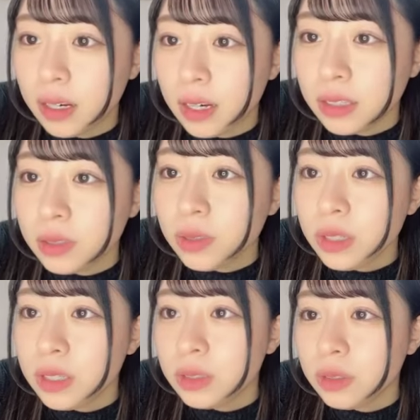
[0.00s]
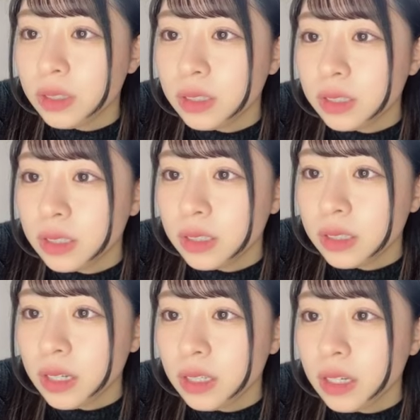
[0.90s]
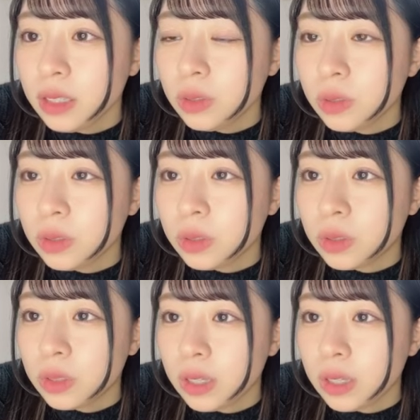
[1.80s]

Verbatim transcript: あそうですそうですサーターの